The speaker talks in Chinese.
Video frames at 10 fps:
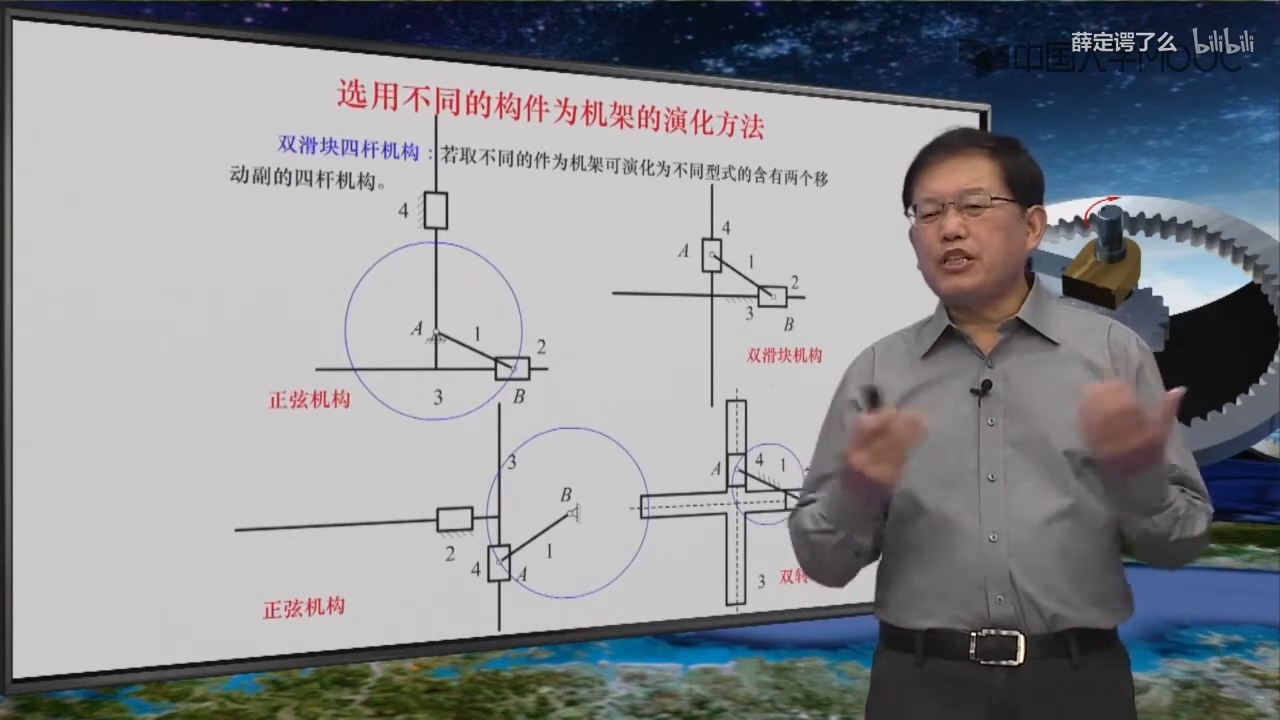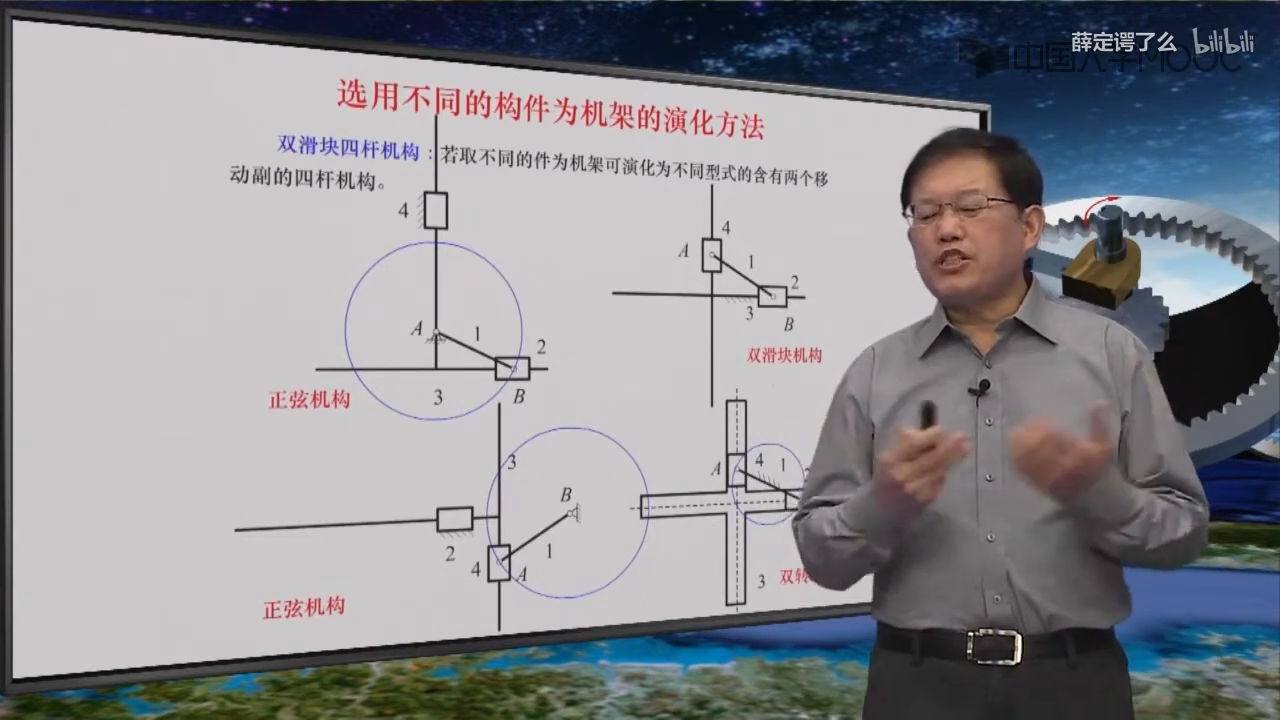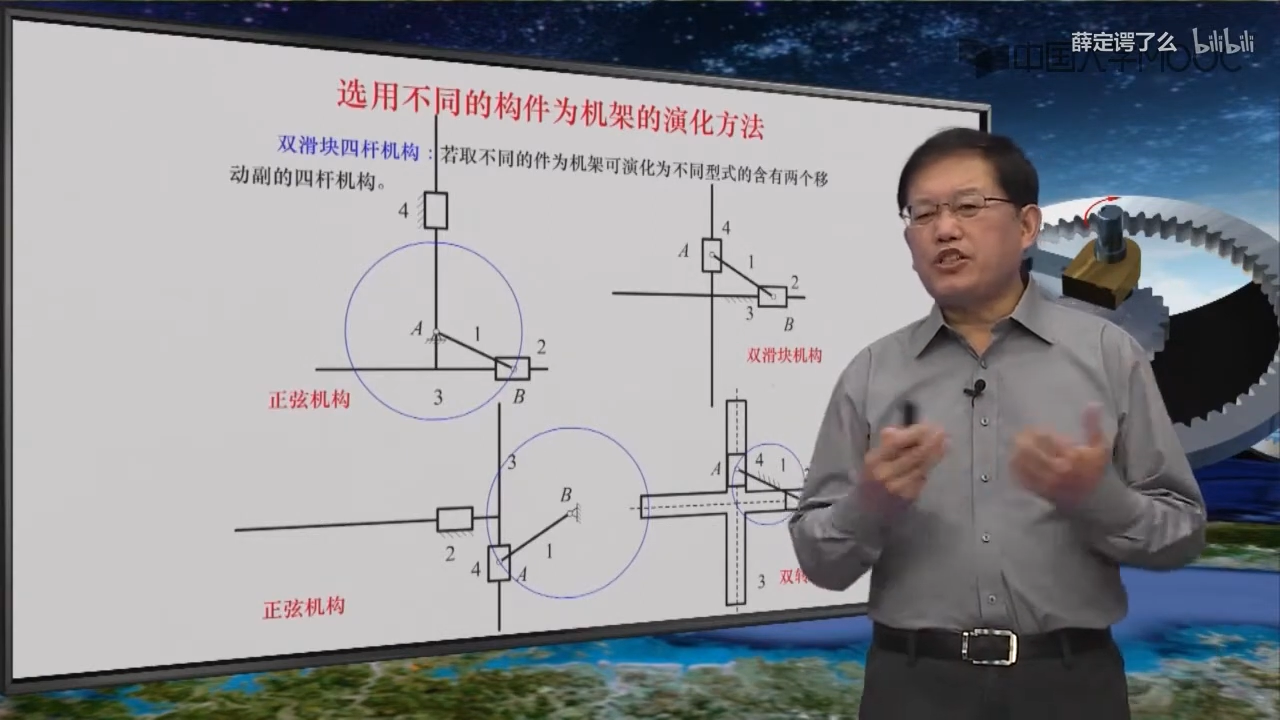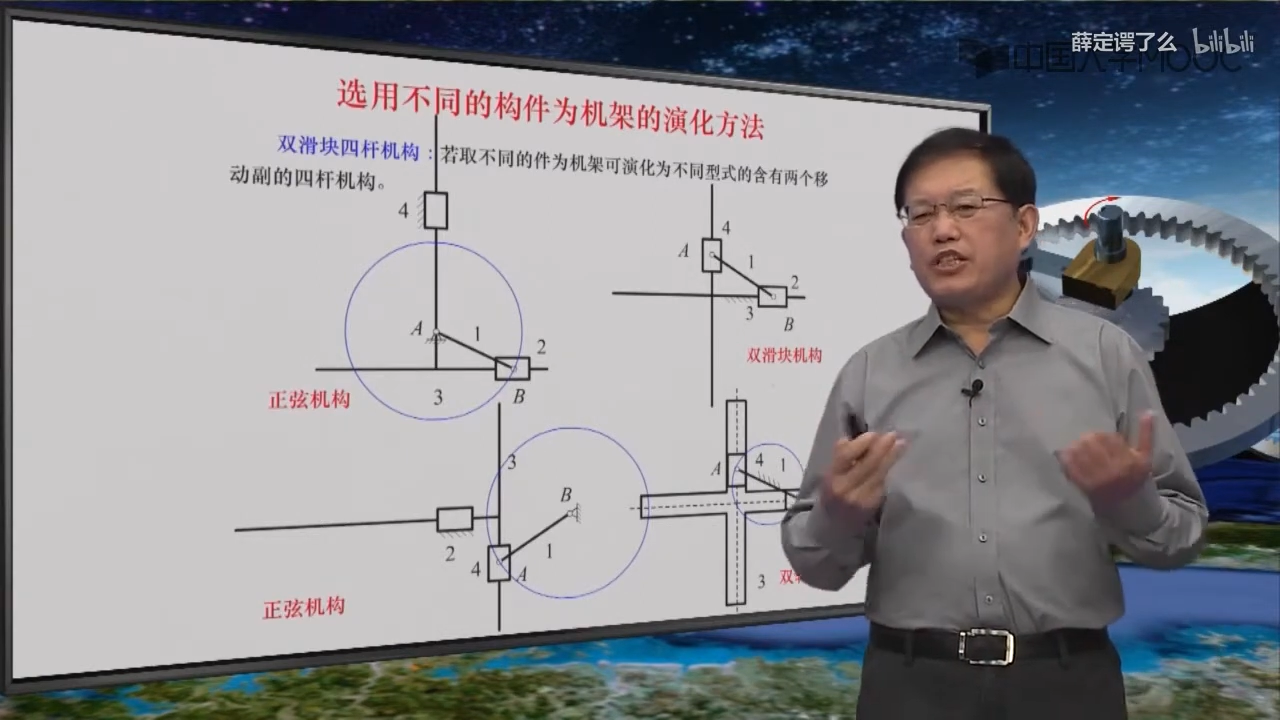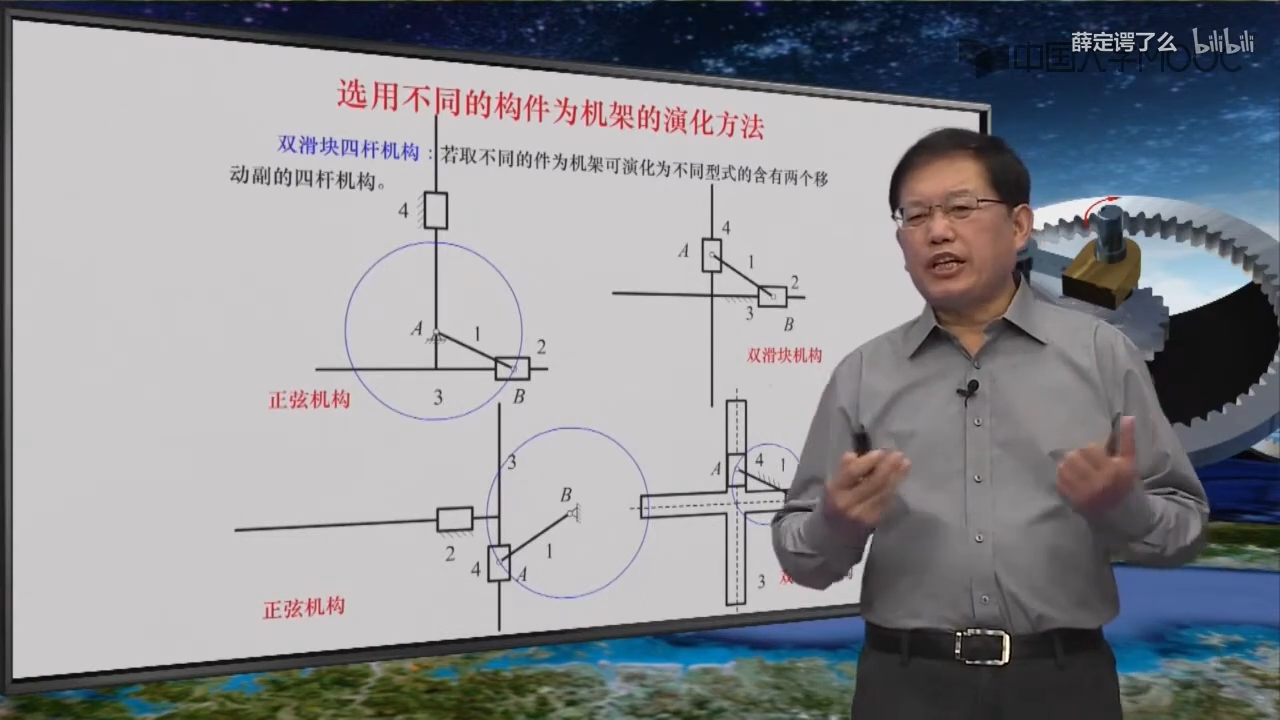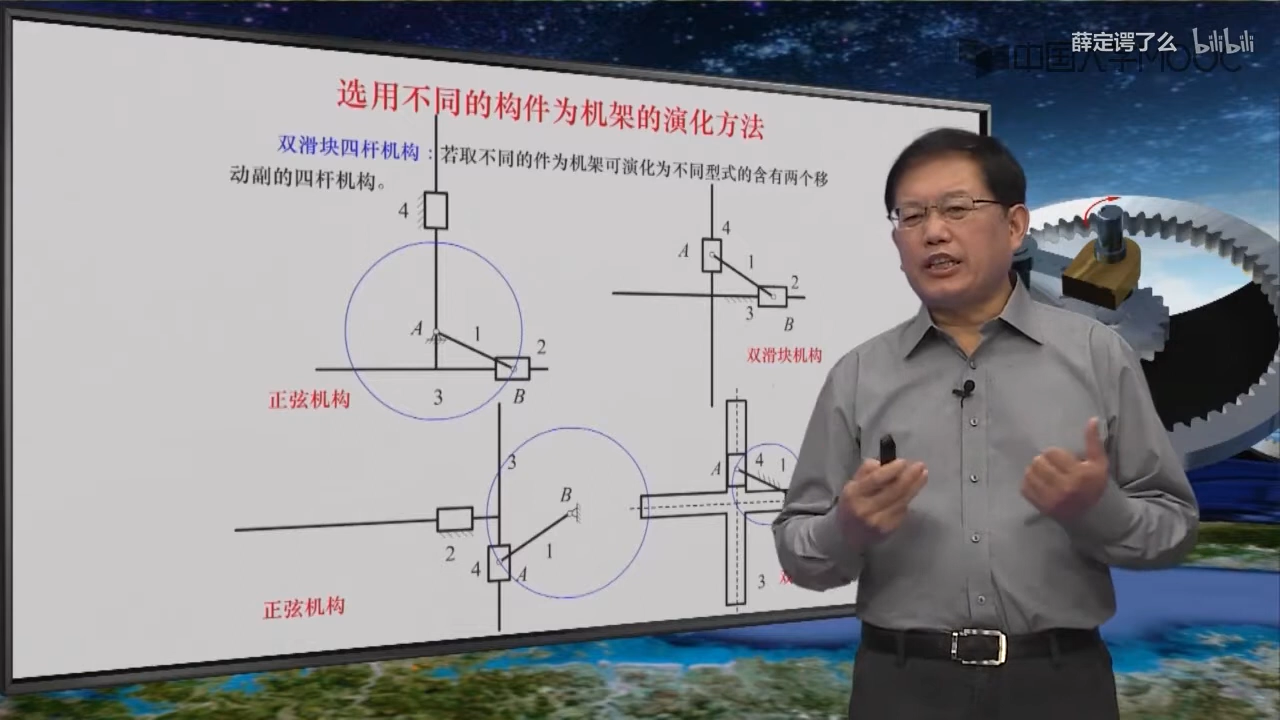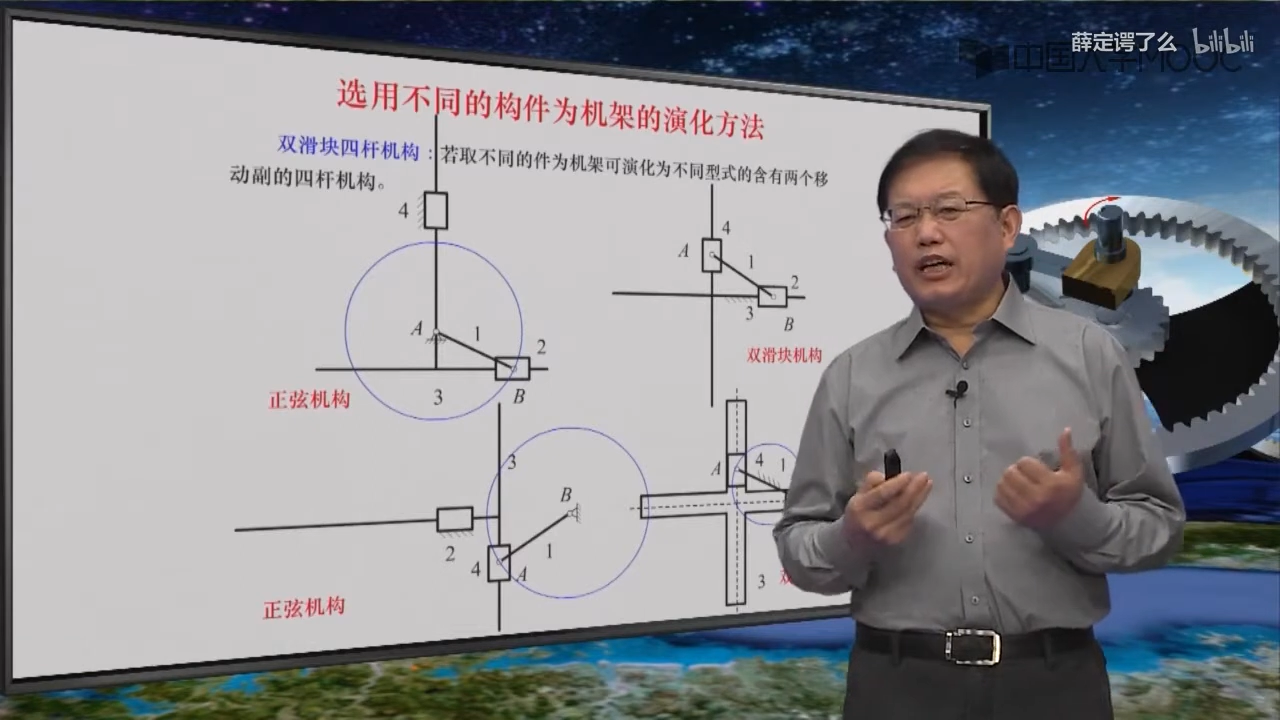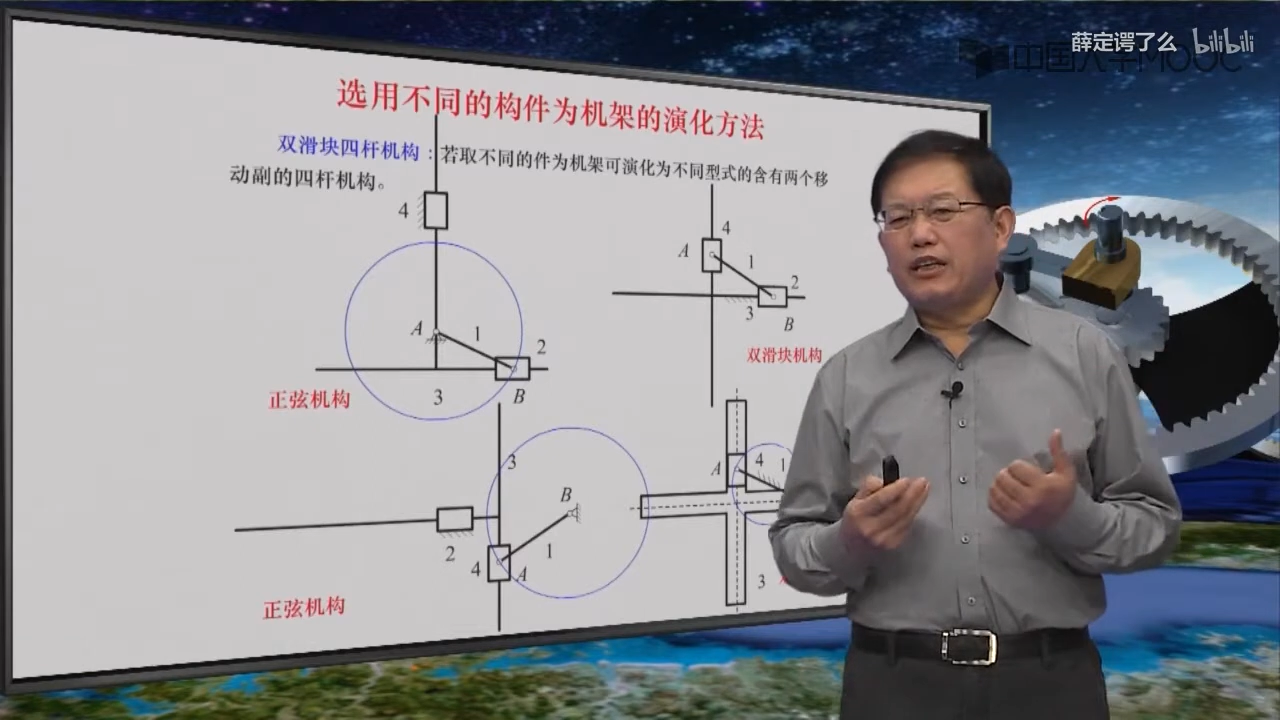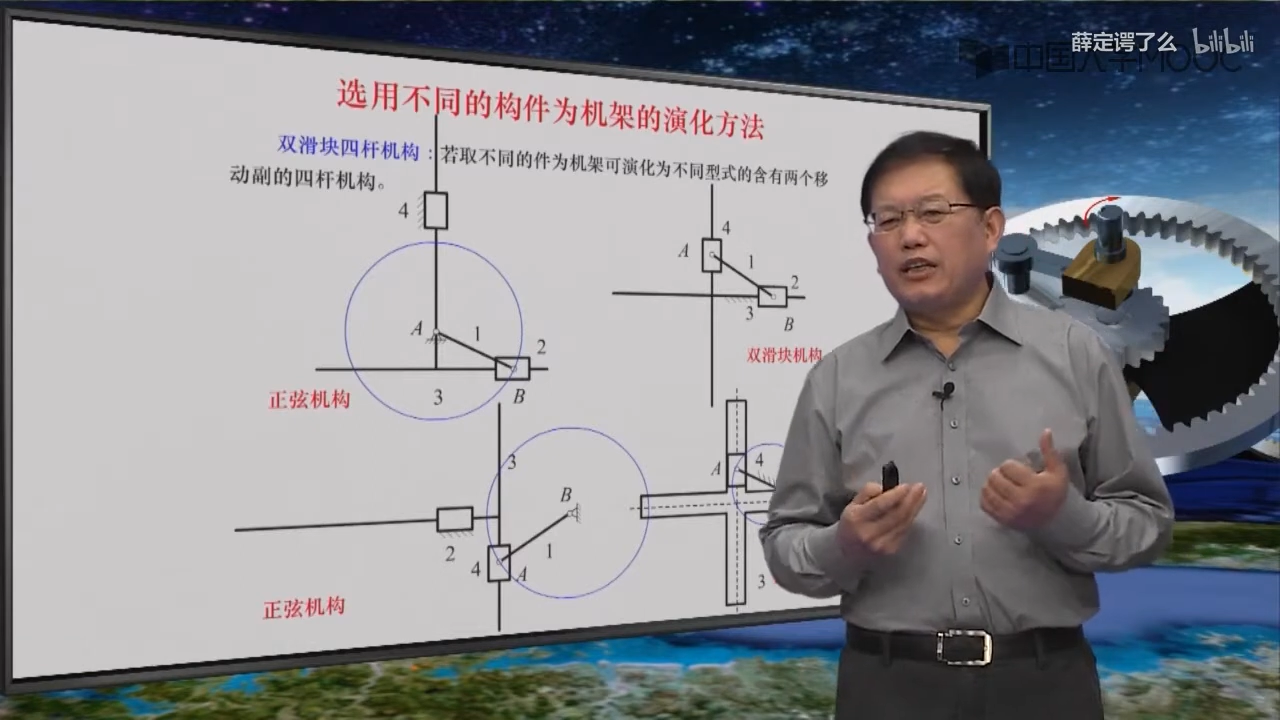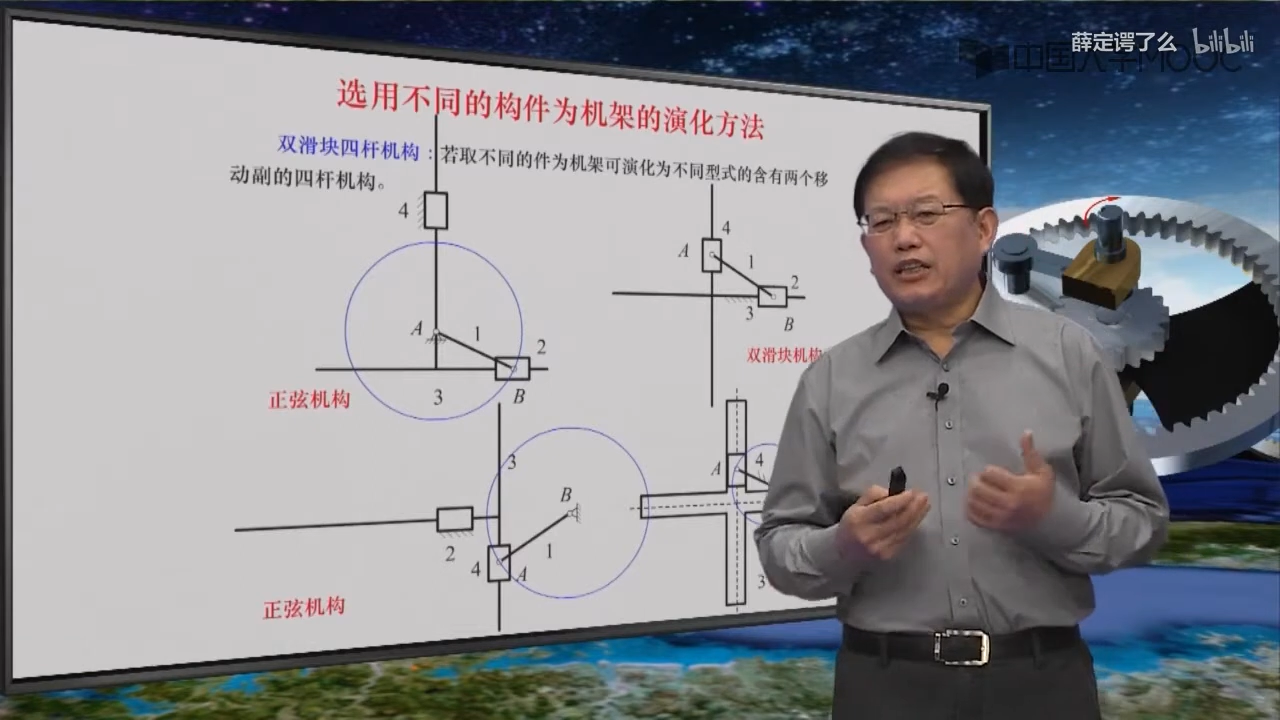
此之间呢，